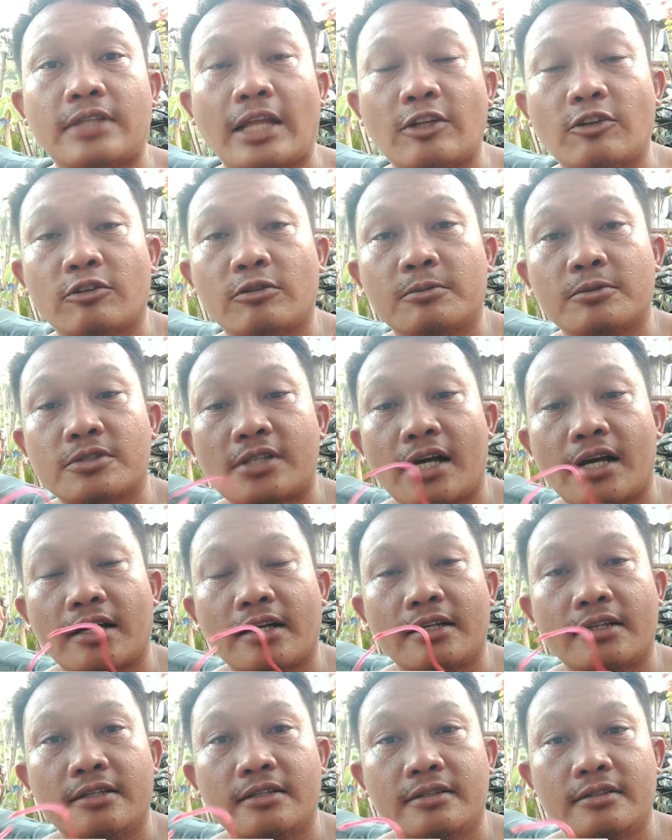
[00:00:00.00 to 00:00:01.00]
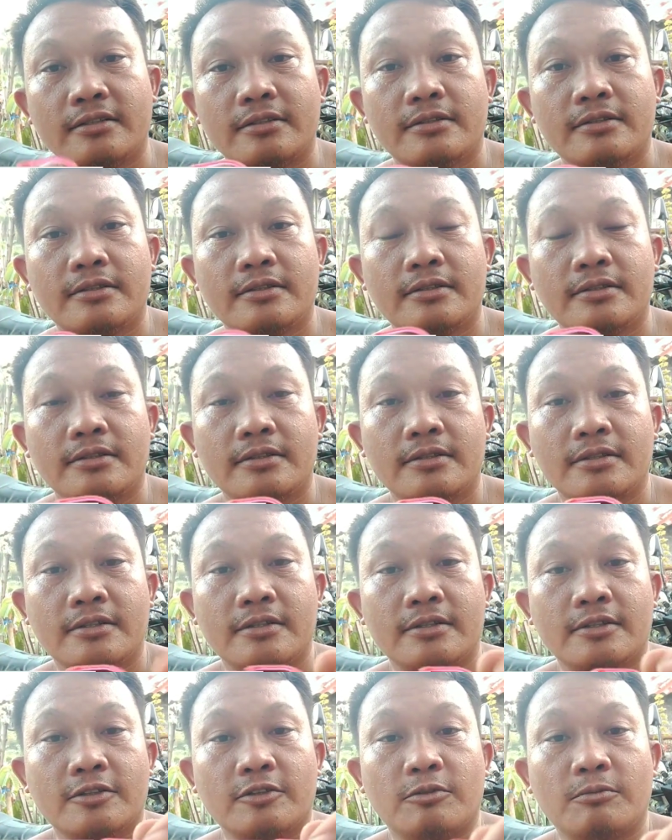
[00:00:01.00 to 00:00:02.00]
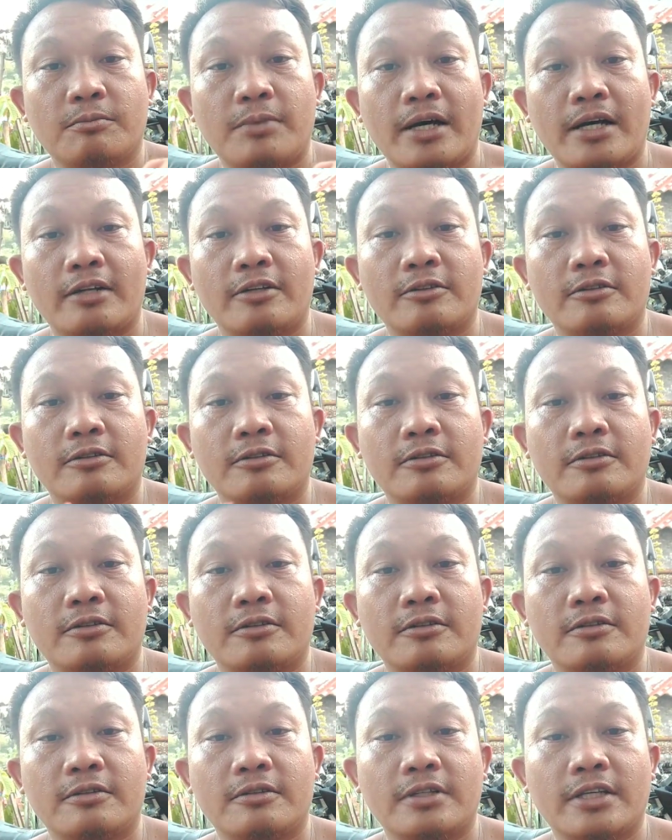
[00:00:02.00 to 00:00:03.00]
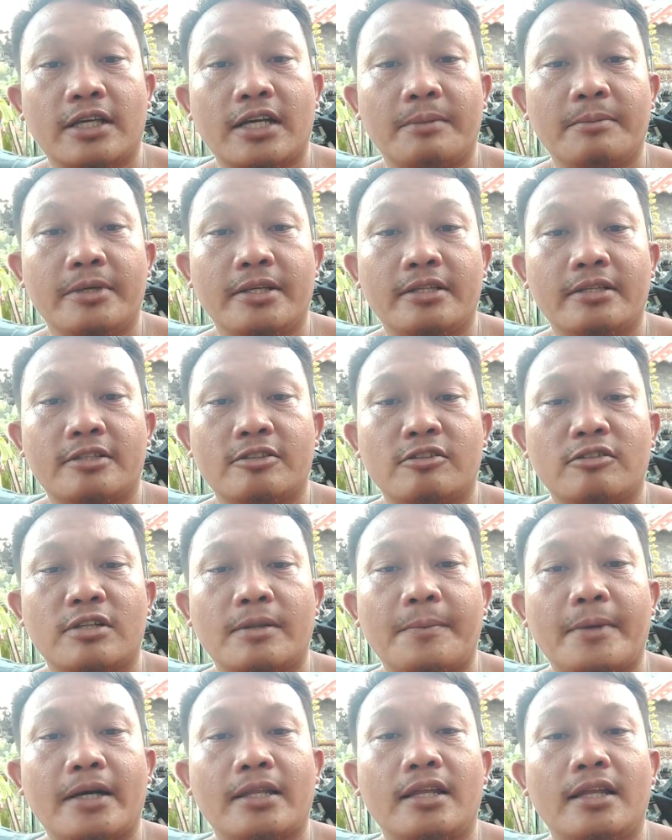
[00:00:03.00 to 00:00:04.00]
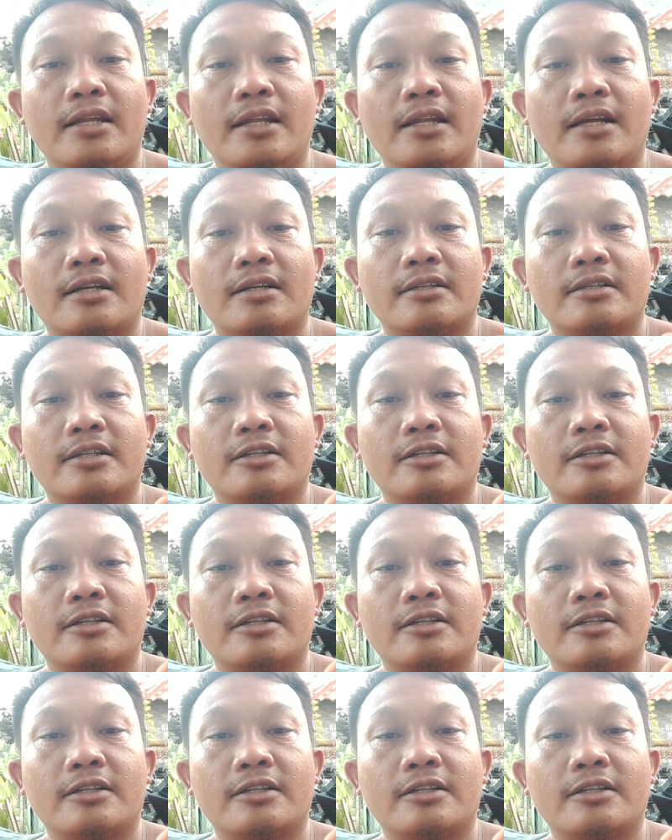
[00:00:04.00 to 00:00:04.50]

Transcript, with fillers: tanong mo sa akin kung paano ikabit so napakadali lang